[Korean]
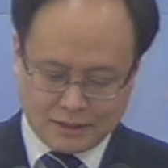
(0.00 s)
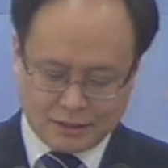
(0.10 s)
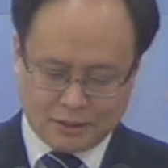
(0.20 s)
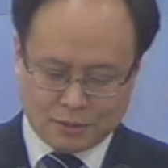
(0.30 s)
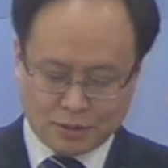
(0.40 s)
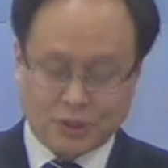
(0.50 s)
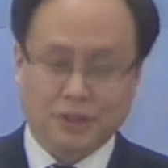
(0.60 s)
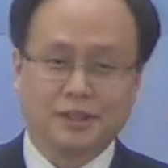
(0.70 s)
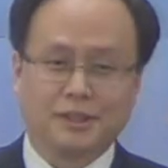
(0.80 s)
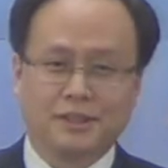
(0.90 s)
그러므로
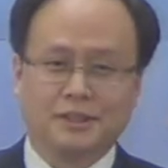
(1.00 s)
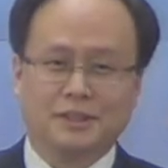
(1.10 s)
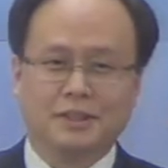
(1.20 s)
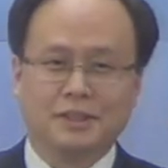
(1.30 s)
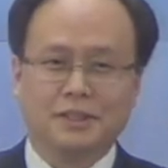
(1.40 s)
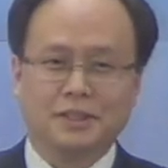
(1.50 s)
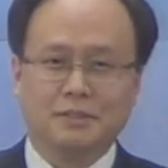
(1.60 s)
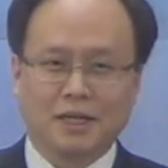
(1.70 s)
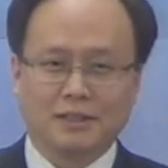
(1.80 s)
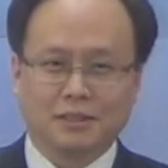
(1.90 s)
저희들은
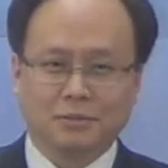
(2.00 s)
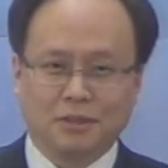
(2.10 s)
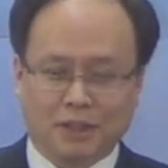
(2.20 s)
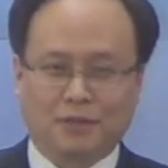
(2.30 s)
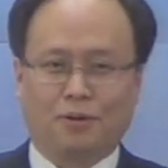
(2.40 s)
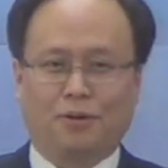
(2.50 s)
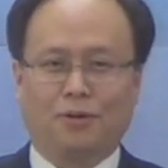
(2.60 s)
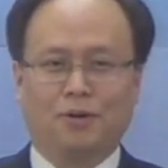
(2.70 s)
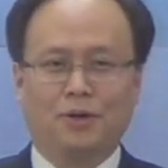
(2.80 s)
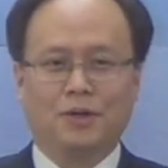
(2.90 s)
이 말씀을
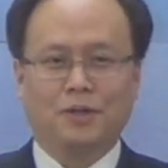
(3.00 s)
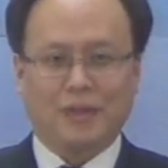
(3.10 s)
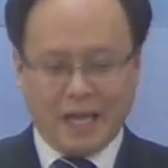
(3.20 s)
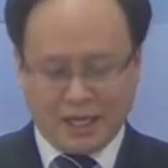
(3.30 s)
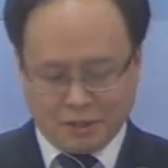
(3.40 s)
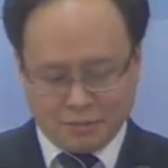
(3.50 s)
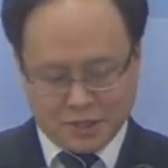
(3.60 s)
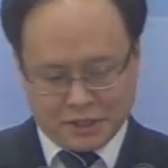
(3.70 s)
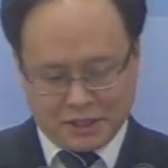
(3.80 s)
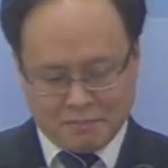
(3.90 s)
믿고 내
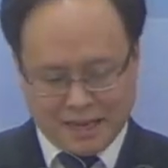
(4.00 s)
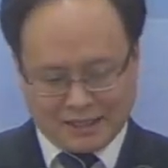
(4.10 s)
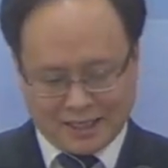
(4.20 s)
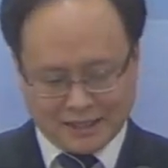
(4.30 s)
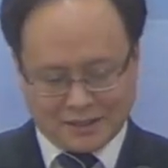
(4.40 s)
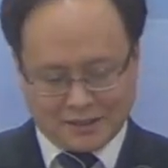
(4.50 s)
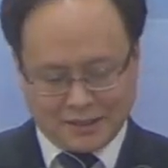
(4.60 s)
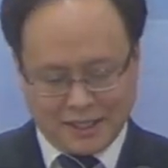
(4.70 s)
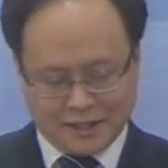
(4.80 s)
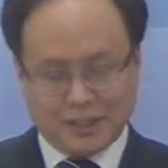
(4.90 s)
염려를 맡아서
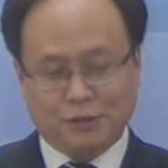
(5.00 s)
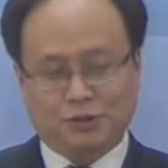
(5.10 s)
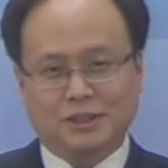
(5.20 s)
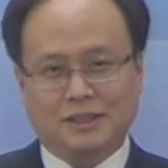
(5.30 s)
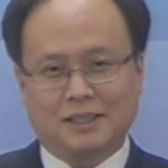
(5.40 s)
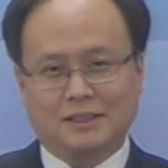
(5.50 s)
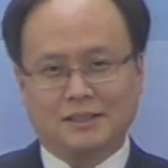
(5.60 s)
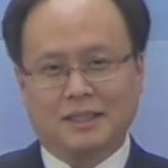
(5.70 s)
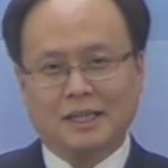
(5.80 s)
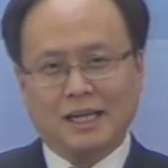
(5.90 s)
해결해
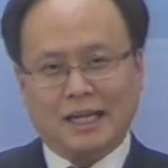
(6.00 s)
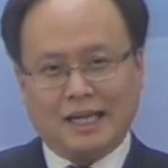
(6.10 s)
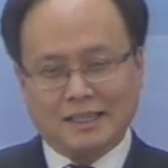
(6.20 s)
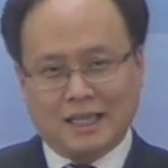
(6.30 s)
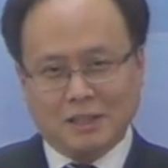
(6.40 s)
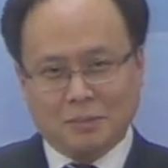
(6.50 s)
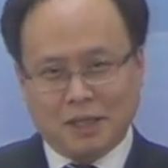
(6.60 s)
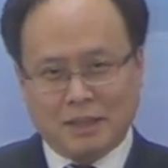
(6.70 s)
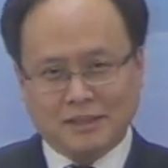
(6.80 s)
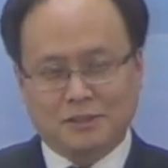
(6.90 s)
주신다는
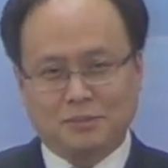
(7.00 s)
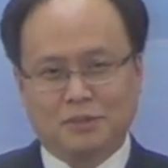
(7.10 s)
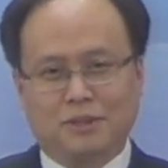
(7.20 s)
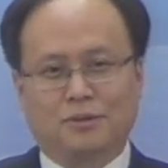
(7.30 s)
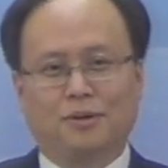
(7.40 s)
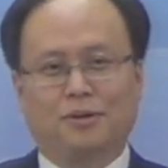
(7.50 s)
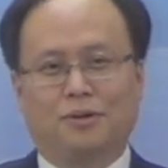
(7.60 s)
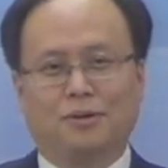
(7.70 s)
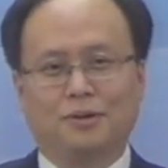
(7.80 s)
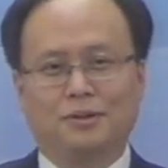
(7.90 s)
하나님의 말씀을
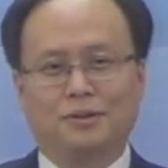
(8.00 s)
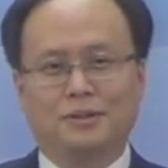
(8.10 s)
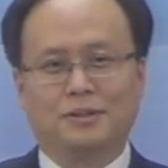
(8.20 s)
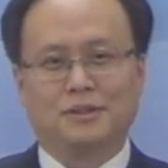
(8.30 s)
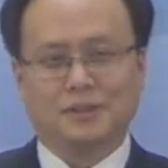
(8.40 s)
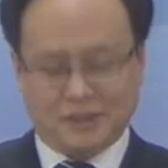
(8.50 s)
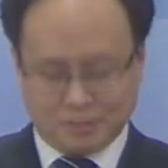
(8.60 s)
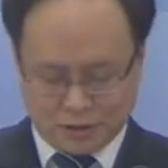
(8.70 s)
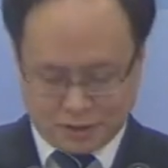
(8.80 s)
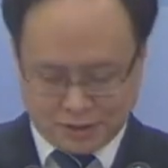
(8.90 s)
믿고
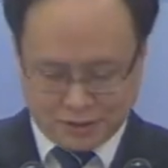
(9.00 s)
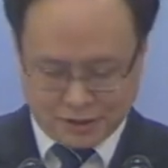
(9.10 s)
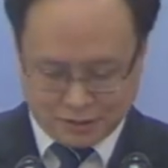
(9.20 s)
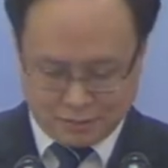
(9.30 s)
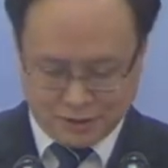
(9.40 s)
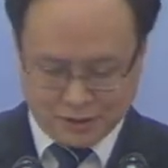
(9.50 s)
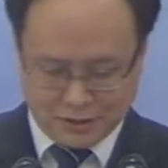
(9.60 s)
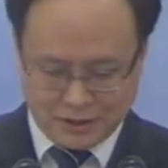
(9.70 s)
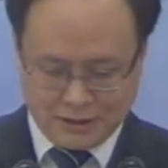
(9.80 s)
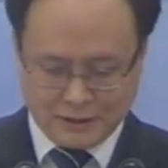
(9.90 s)
근심, 걱정,
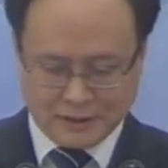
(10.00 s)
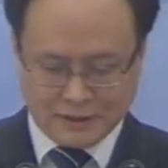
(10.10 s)
염려를